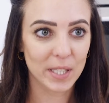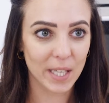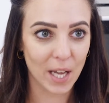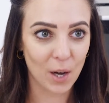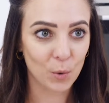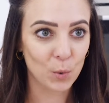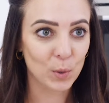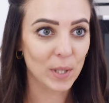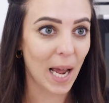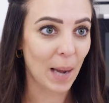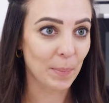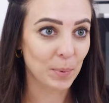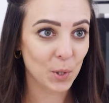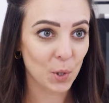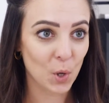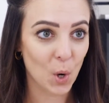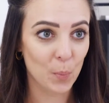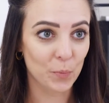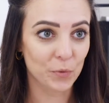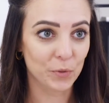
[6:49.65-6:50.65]
sehr gut
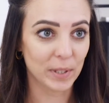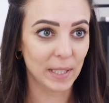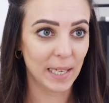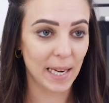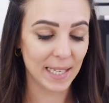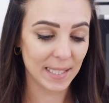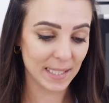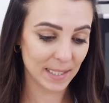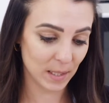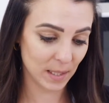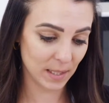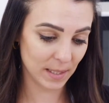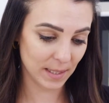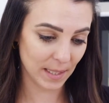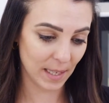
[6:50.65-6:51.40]
abtropfen lasst,